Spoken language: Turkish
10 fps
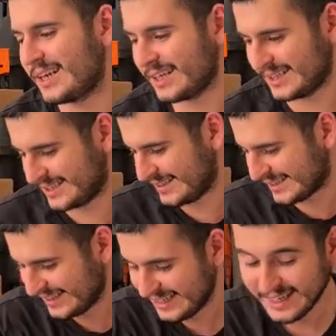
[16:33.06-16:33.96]
arkadaşlar.
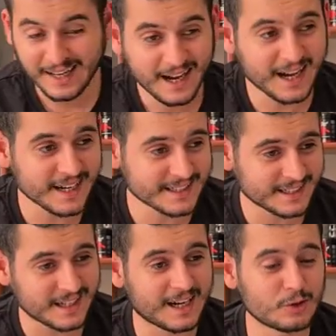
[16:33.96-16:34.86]

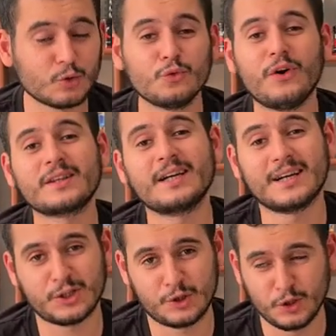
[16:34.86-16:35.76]
Arkadaşlar artık ufaktan
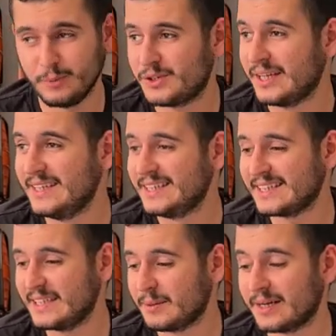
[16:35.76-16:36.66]
kaçıyorum. Kendinize
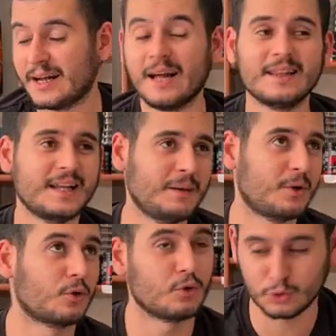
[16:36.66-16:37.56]
iyi bakın. Allah'a
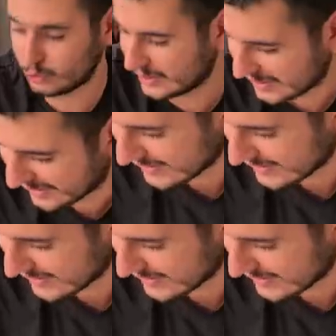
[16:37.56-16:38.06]
emanet olun. Şunu da yerine